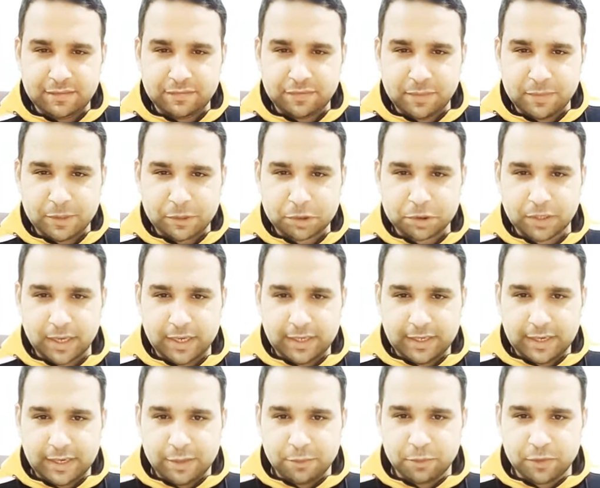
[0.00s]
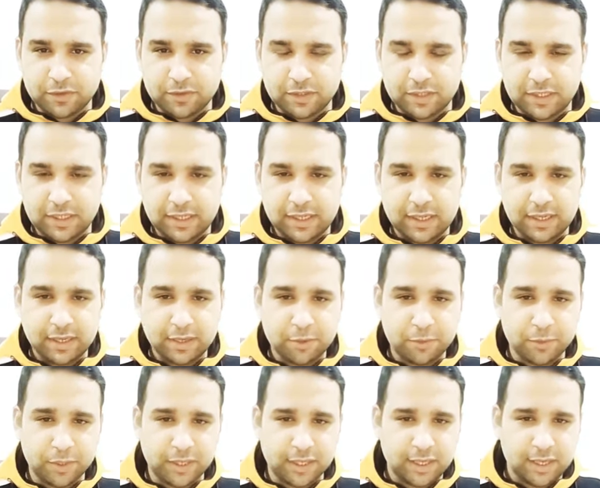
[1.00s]
في مشاعرها وتقيلة
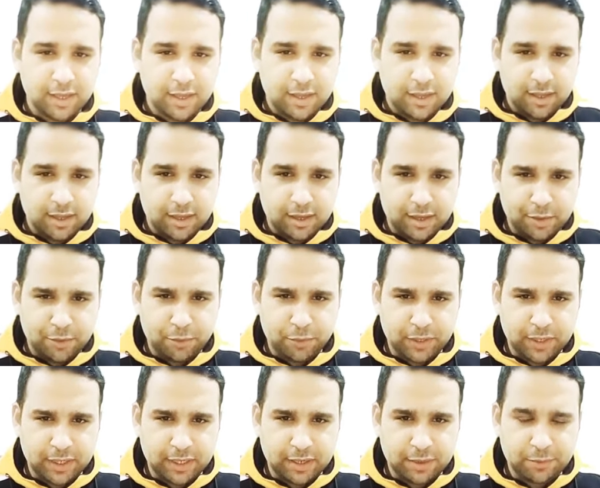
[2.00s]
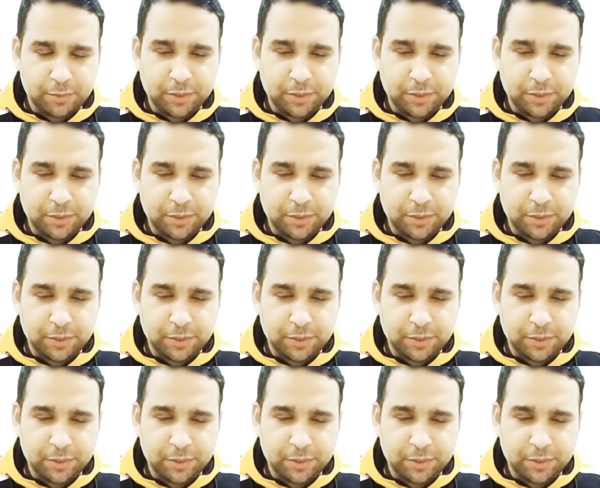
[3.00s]
قوي قوي قوي